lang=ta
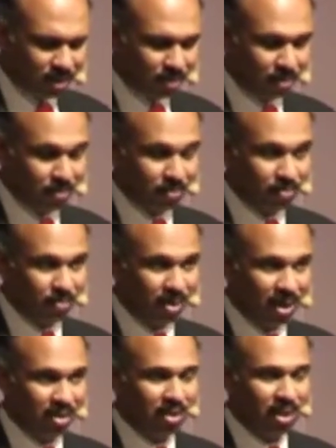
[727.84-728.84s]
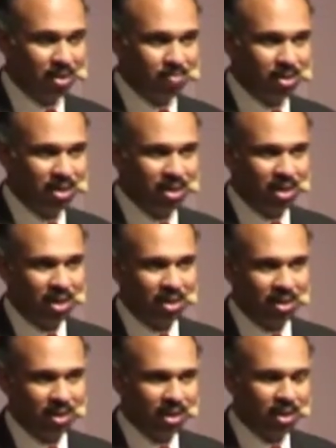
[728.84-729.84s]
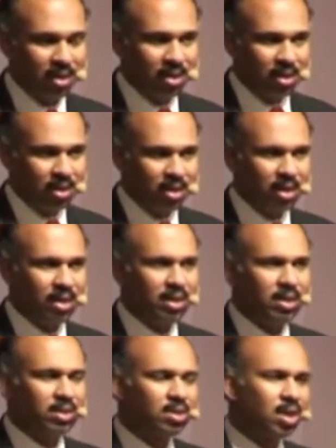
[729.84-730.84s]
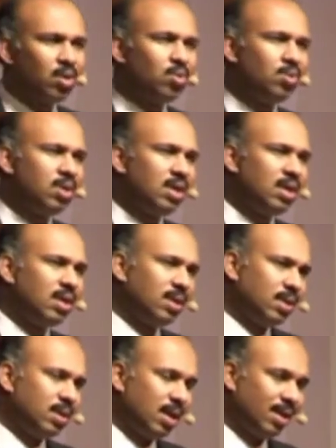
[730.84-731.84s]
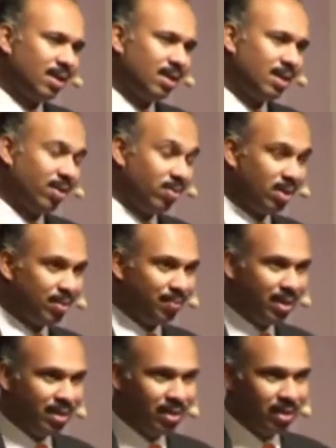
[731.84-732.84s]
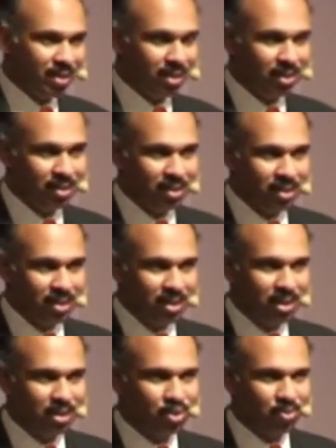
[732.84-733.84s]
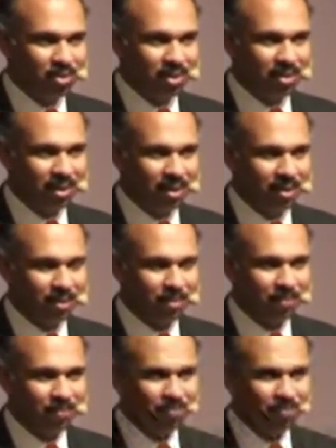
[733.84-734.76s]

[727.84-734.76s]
வாசிக்கிறோம் மார்த்தாள் மரியாள் என்கிற இரண்டு சகோதரிகள் இருக்கிறார்கள் அவர்கள் வீட்டிற்கு இயேசு வந்தார்